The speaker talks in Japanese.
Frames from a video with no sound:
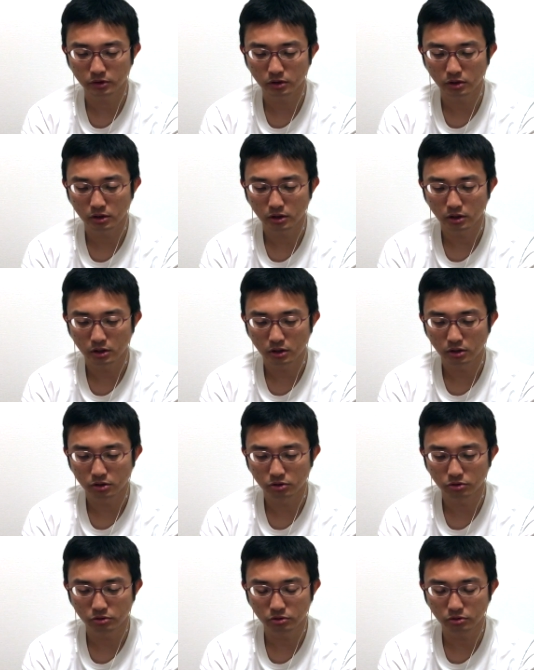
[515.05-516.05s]
4
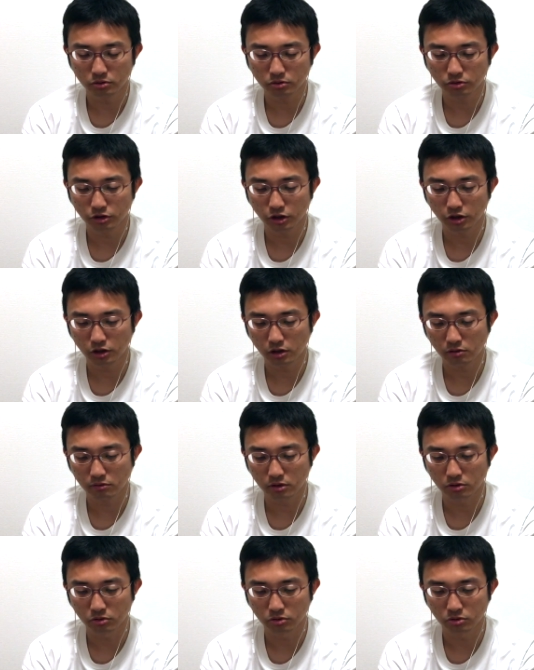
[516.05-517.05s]
六銀に
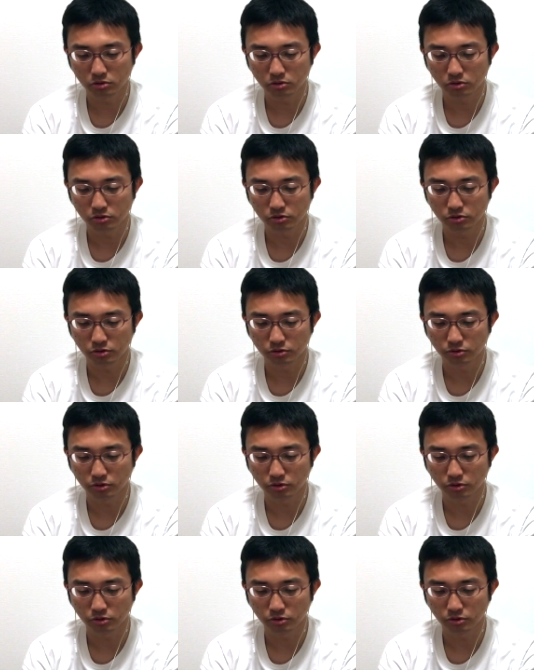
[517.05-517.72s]
は6六歩同